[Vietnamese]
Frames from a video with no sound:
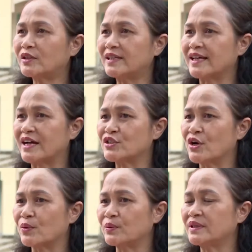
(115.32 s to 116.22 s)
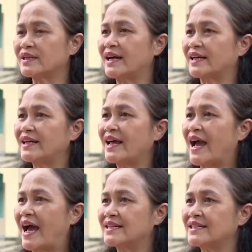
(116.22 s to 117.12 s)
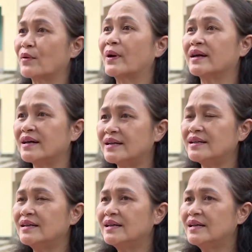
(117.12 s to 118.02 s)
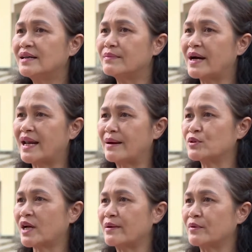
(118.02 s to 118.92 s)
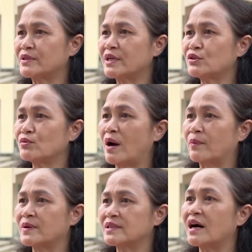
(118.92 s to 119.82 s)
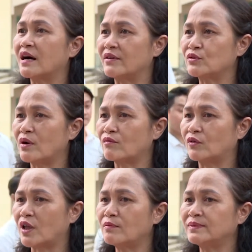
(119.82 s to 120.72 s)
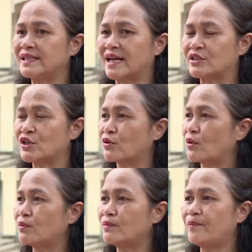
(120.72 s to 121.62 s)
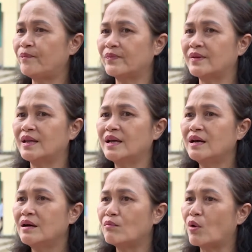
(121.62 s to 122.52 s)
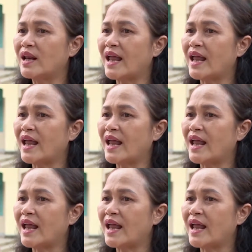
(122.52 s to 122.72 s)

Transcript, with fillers: Thì nhà trường cũng thực hiện cái đề án dạy ngoại ngữ 10 năm cho các em học sinh trung học cơ sở và trung học phổ thông thì nhà trường cũng muốn